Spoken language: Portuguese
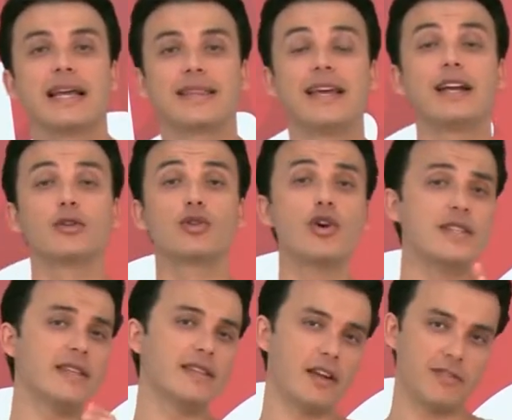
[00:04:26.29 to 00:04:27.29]
ter
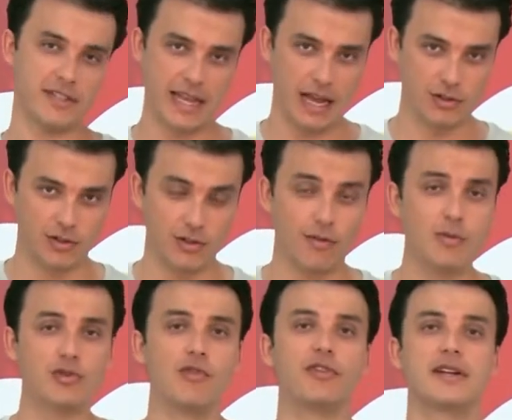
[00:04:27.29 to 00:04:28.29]
dois entrevistados.
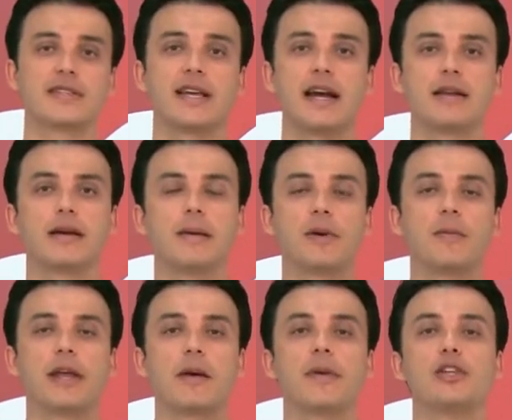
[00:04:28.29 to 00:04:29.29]
Vamos conversar
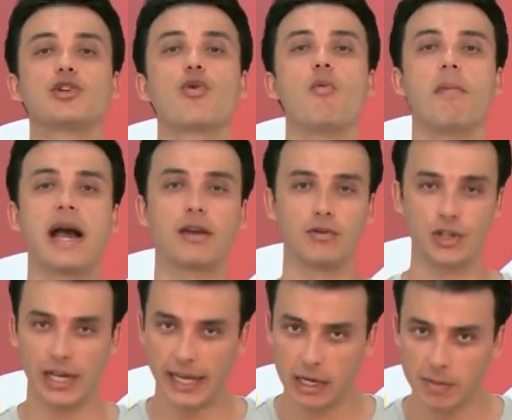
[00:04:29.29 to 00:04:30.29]
primeiramente com Magno
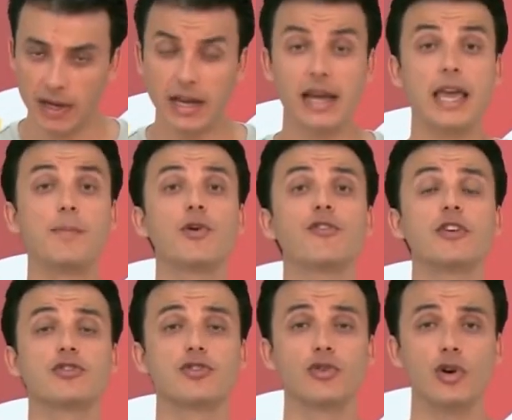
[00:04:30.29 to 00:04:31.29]
Schlickman, que é
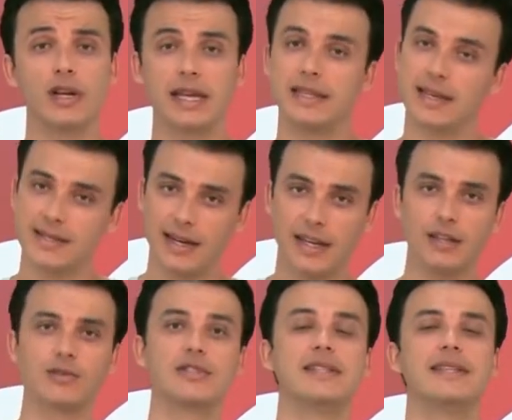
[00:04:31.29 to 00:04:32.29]
professor e
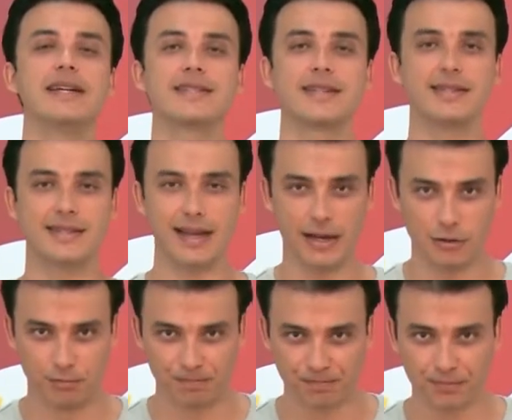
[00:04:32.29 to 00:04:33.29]
dançarino de dança de
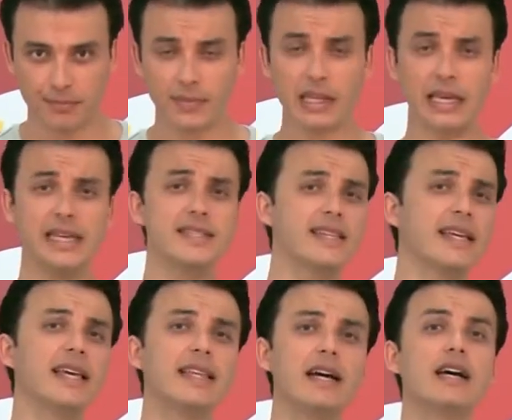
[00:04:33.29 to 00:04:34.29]
salão. E em
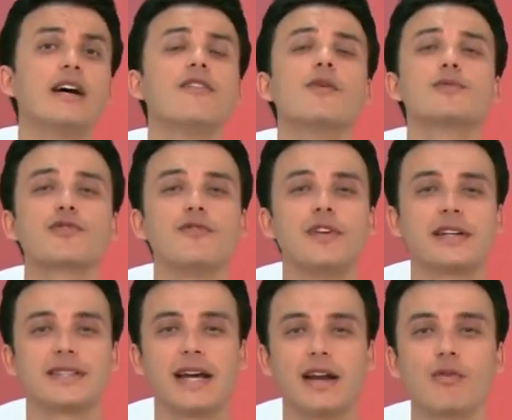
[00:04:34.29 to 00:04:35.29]
seguida, vamos
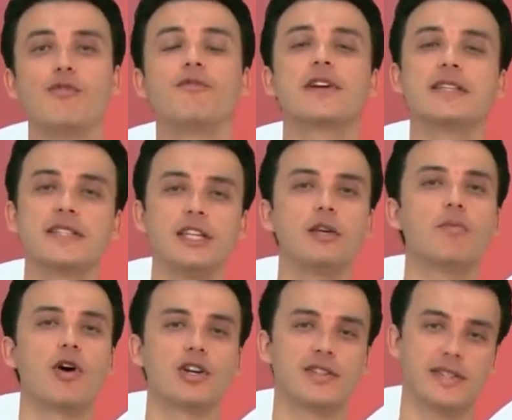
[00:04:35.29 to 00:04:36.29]
conversar com Francine
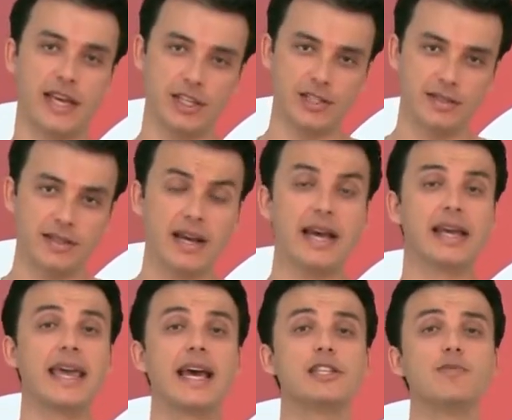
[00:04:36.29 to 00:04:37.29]
Borges Rentes,
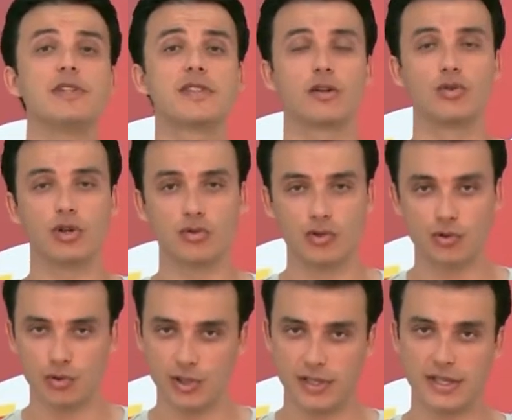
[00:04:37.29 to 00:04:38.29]
que é administradora do
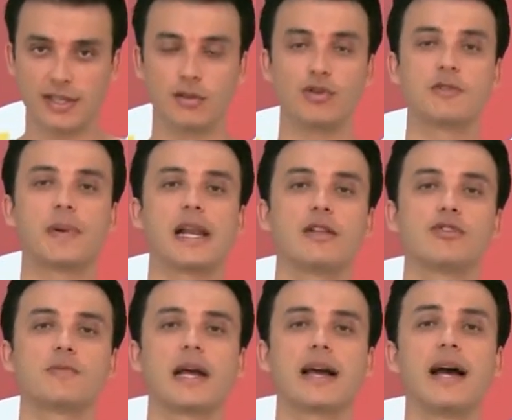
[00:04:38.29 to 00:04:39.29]
estúdio de dança Dois Pra Lá,
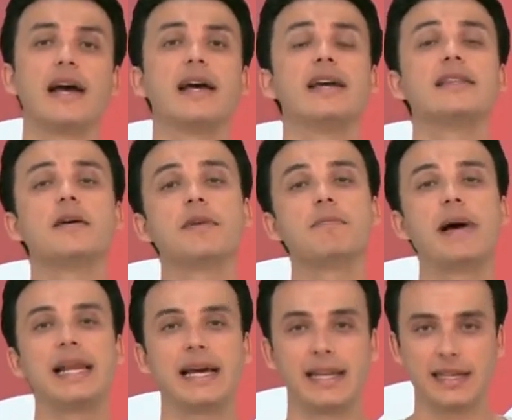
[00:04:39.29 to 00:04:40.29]
Dois Pra Cá e também
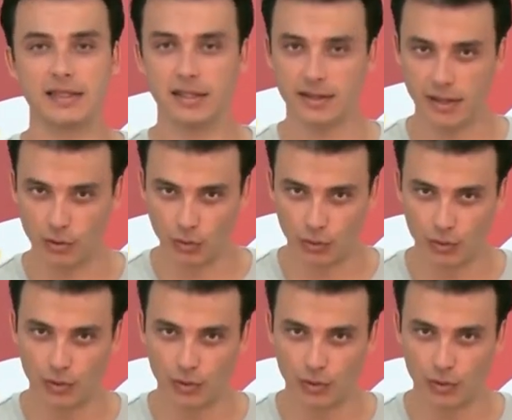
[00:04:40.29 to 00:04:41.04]
bailarina de tango.